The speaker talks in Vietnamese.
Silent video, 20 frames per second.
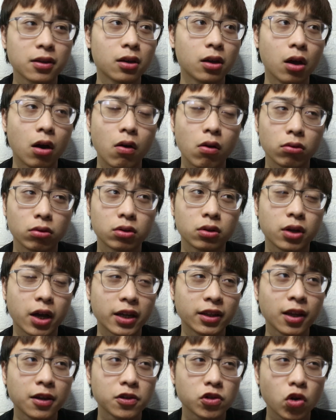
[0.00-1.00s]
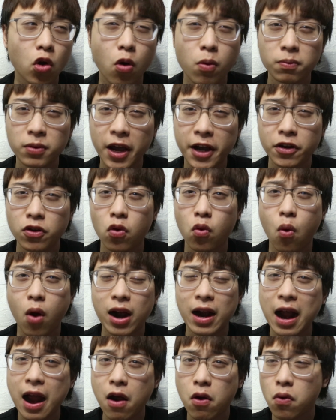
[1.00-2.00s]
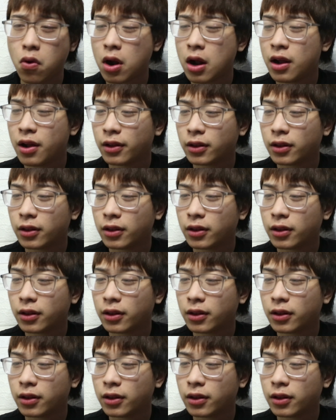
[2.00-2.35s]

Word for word: kiểu cái tần số âm thanh nó quá cao